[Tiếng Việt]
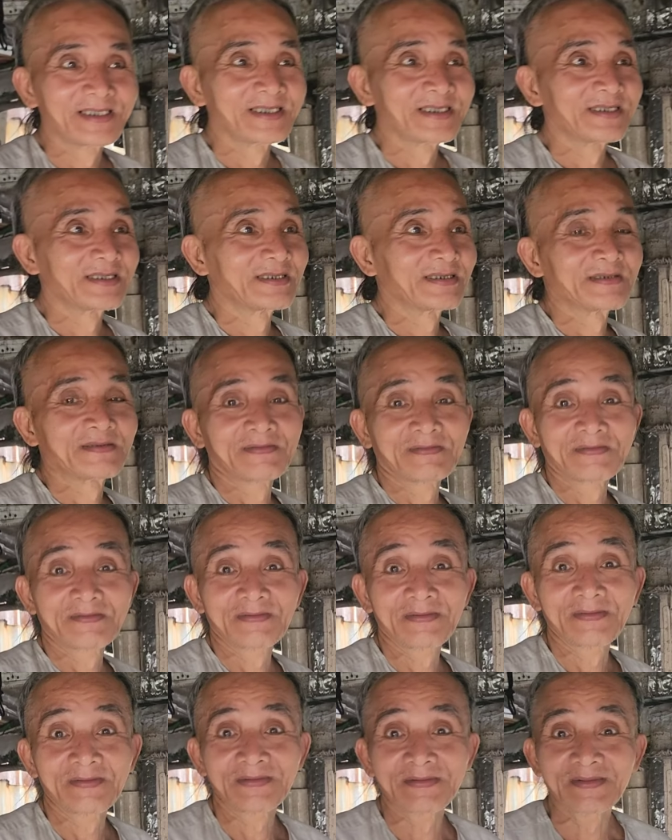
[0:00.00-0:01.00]
chú
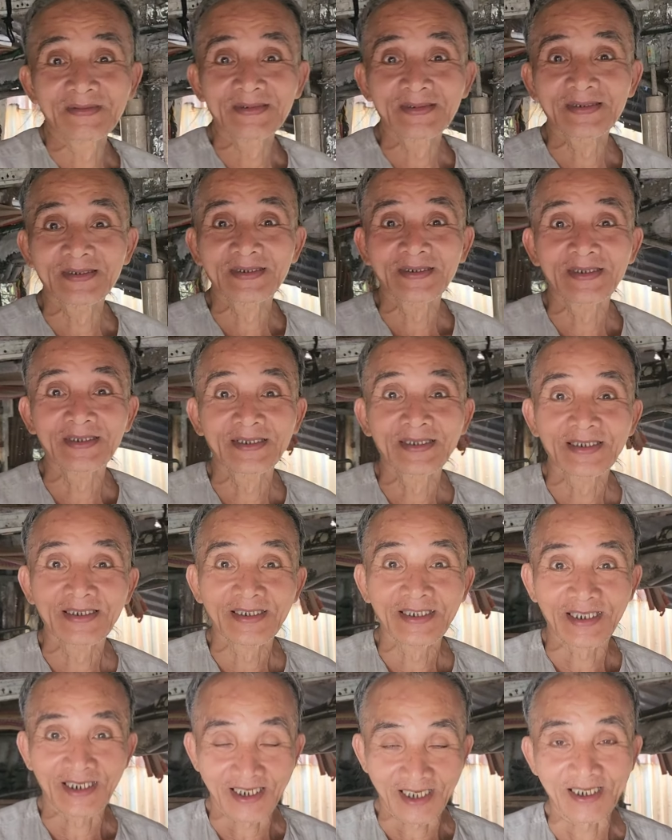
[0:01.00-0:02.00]
à, chú thậm đúng không
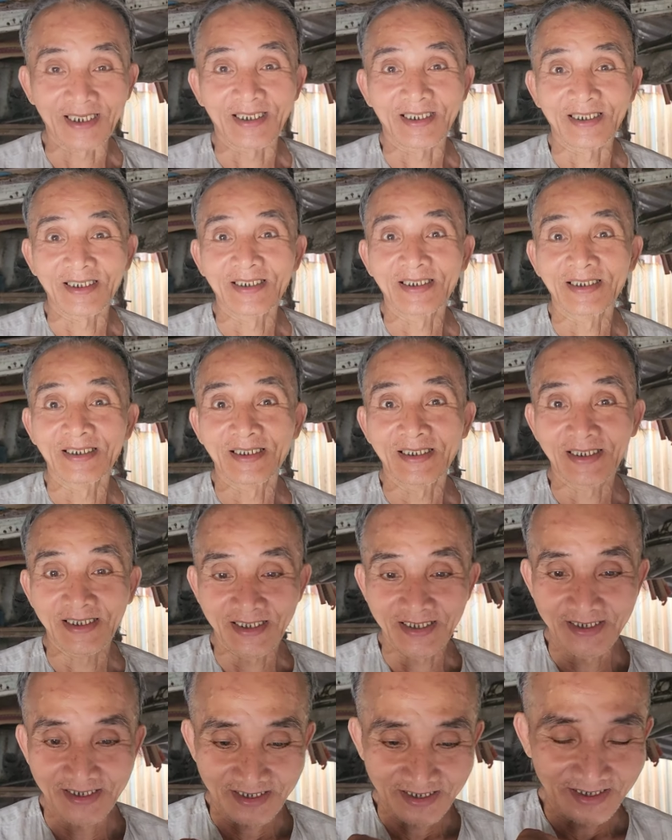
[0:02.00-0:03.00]

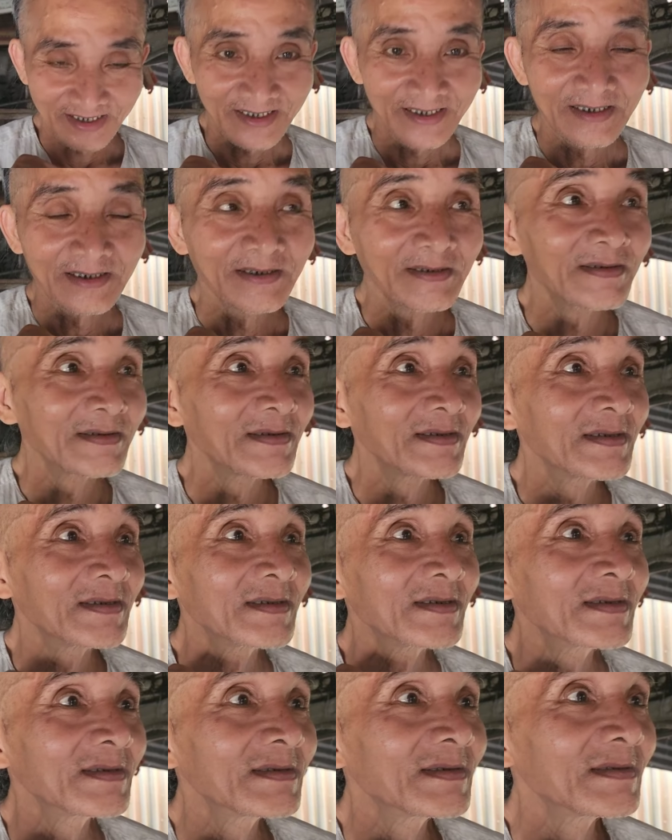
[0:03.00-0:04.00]
dạ cho con đây có
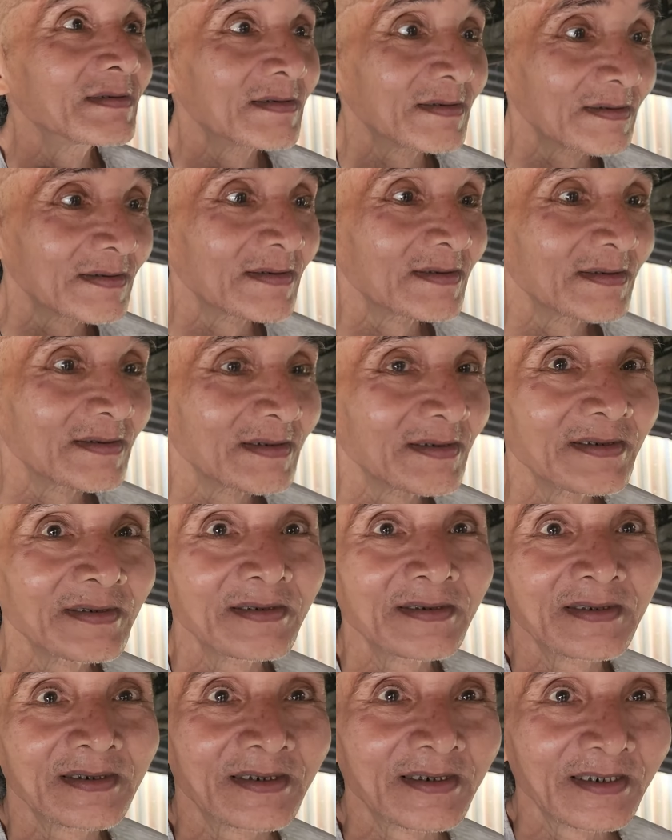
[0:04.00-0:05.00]
mít cái ha chú ha
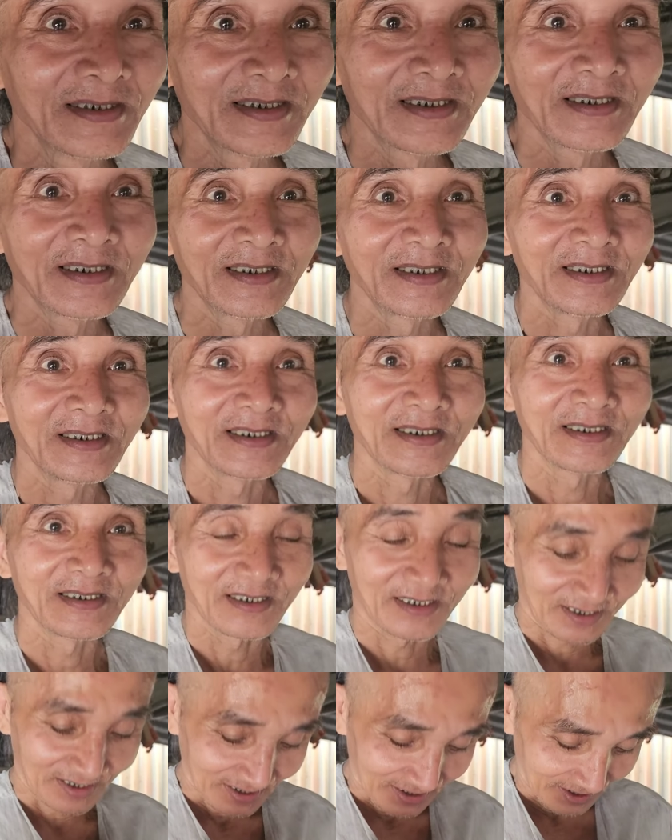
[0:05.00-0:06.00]

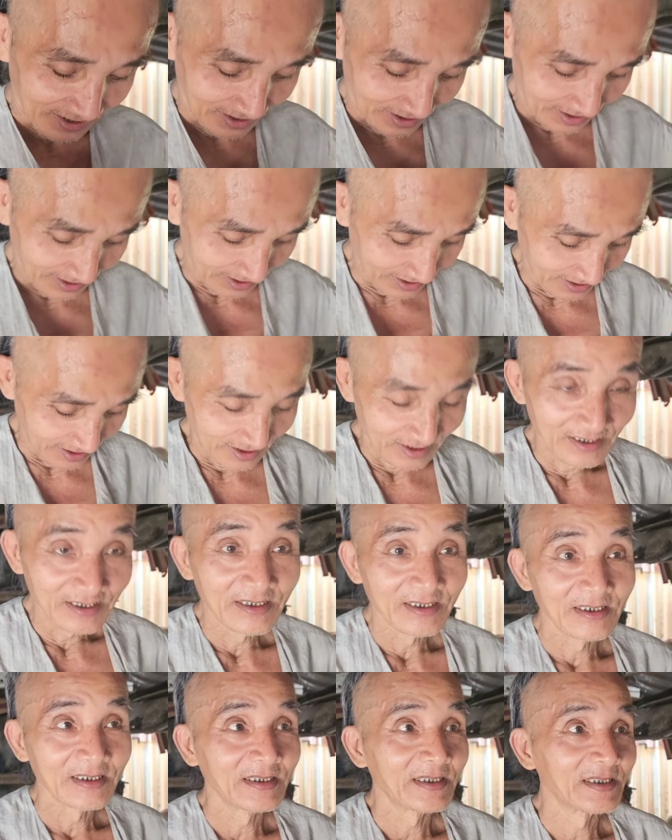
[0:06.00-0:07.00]
dạ chú chú chè áo
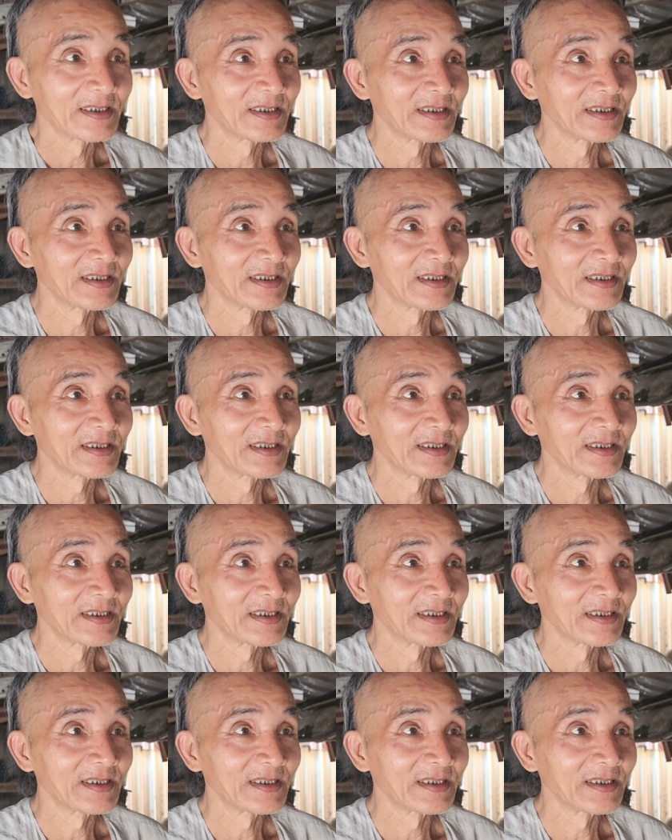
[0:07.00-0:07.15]
vô đây